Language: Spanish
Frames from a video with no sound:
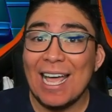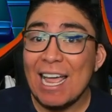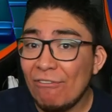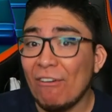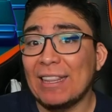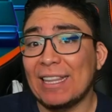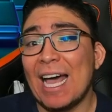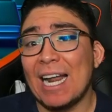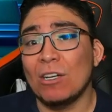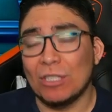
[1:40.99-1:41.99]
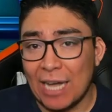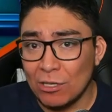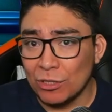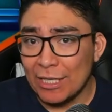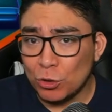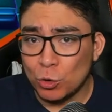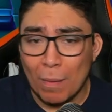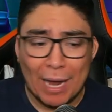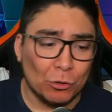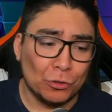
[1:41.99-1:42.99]
el faltar a los, derechos
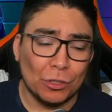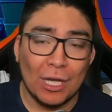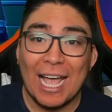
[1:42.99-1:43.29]
humanos